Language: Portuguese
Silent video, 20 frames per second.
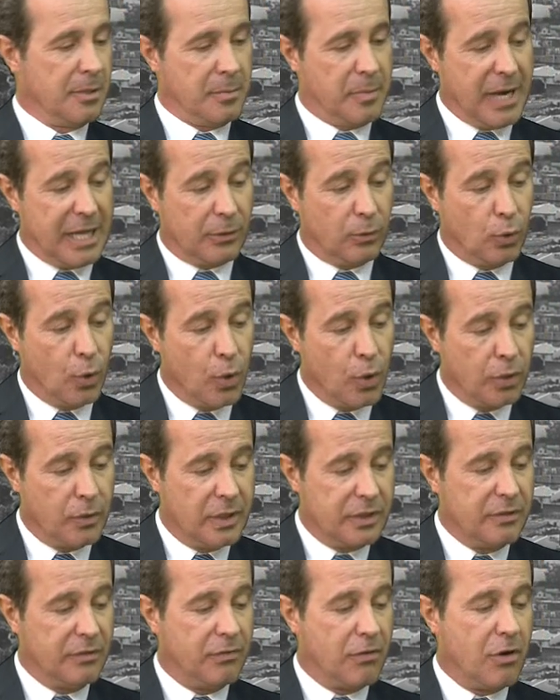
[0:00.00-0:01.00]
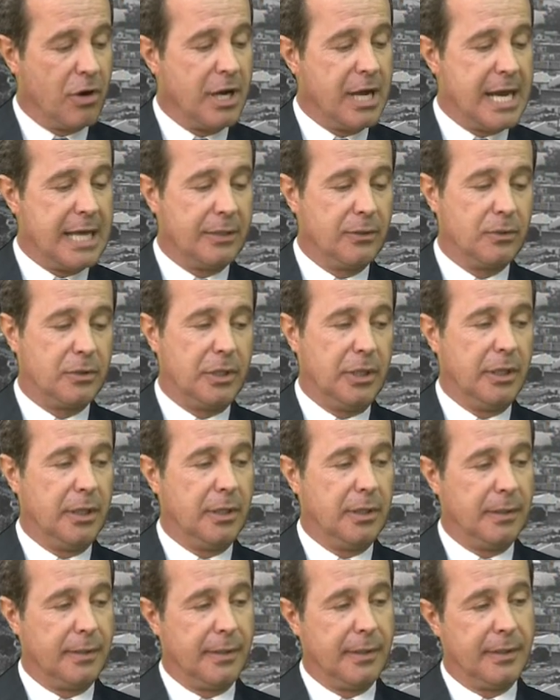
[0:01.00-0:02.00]
para todo advogado
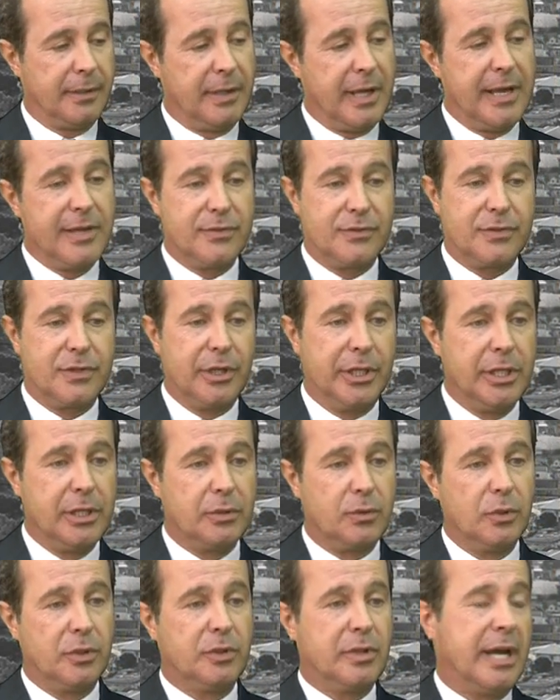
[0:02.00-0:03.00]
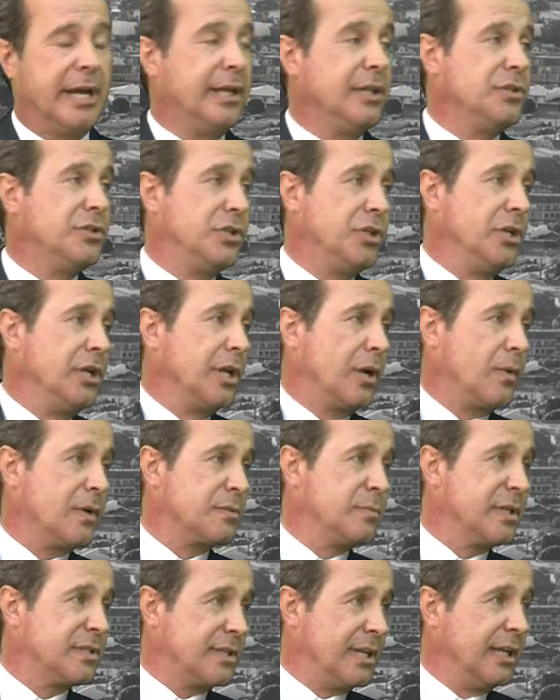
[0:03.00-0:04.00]
que está inscrito e está em dia com
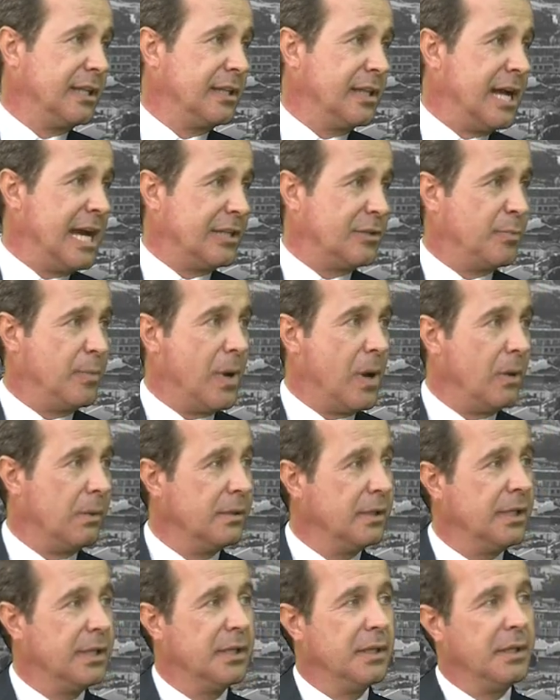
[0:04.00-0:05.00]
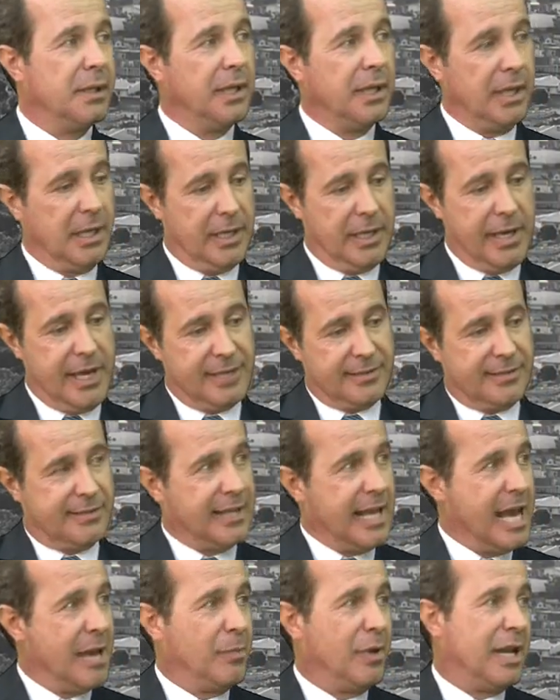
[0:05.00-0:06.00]
as mensalidades, Paulo. Ele
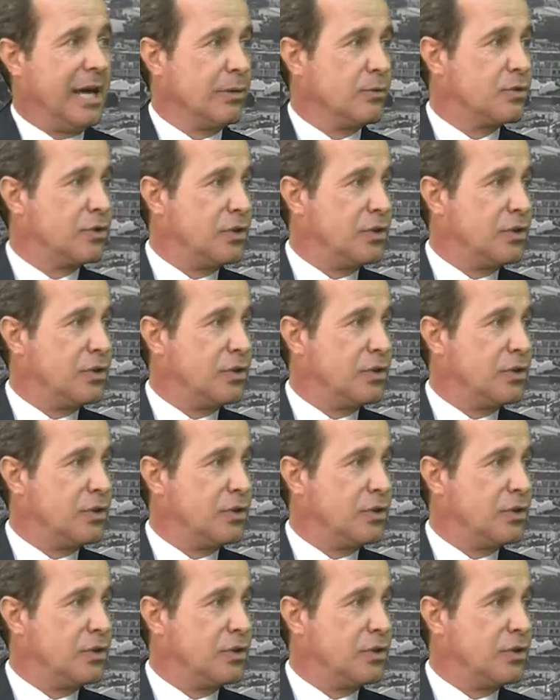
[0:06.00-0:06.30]
recebe lá no